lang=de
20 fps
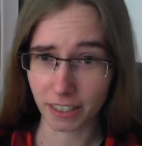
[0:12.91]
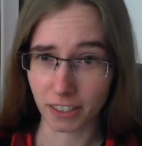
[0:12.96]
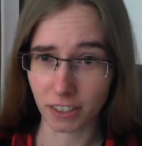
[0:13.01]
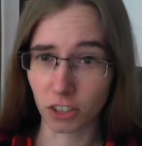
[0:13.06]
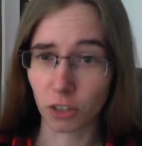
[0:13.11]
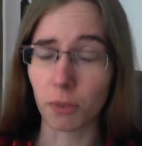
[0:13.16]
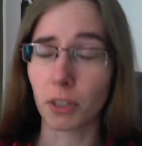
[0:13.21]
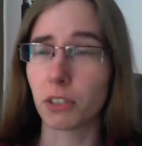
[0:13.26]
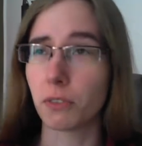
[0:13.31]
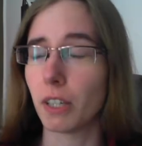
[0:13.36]

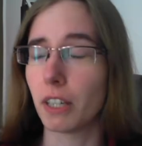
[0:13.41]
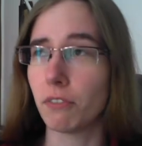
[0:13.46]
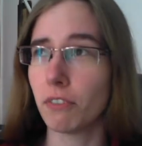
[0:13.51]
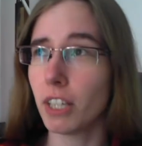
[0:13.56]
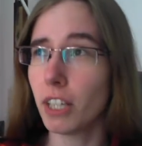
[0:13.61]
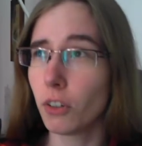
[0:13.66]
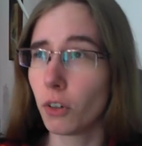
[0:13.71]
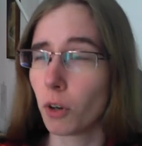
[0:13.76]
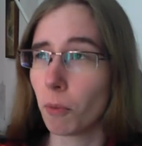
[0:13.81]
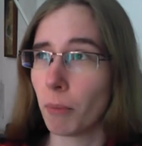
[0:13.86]
sowas wie ein
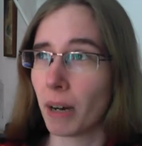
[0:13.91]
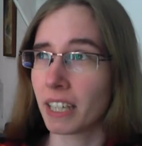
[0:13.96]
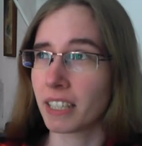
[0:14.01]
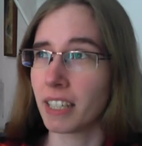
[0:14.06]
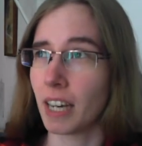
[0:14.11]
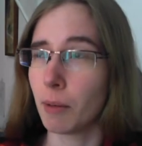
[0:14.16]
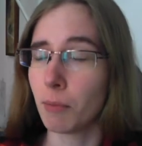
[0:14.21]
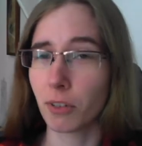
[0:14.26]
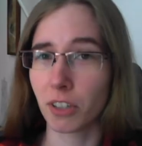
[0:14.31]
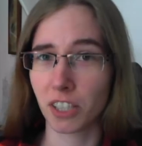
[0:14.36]
Video
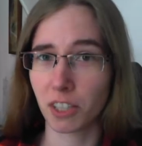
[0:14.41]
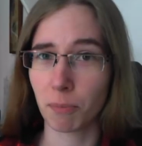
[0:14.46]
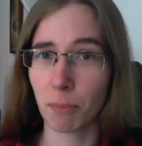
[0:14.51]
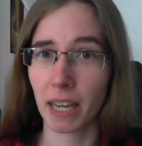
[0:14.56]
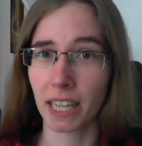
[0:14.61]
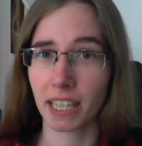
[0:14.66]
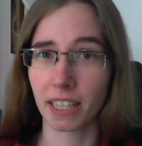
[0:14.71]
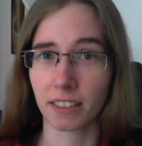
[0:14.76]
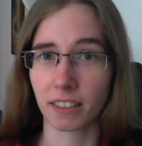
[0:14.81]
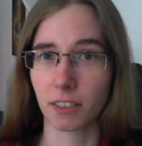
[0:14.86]
gemacht habe und ich
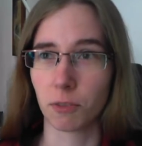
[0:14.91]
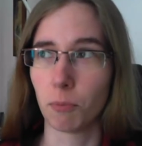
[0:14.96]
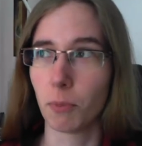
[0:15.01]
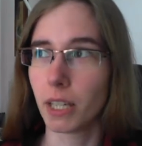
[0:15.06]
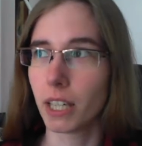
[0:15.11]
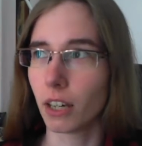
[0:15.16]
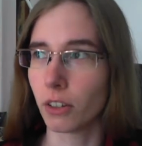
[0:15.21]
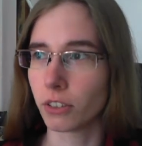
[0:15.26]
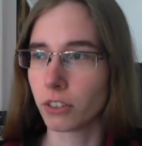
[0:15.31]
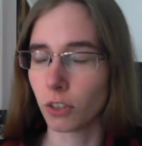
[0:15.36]
merke, dass ich
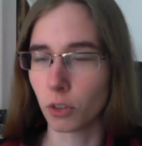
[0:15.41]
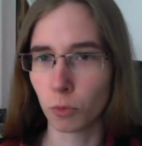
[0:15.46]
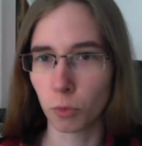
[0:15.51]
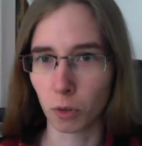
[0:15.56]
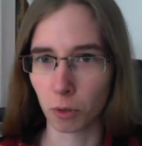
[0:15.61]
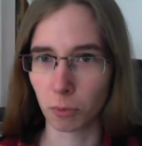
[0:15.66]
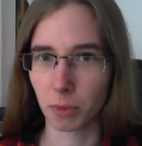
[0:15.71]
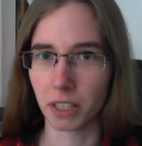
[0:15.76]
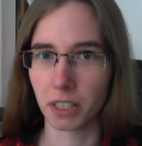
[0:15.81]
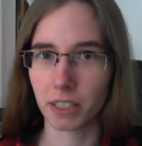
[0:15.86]
mega aus der
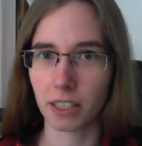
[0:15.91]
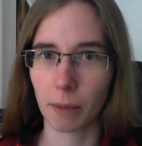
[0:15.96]
Übung bin.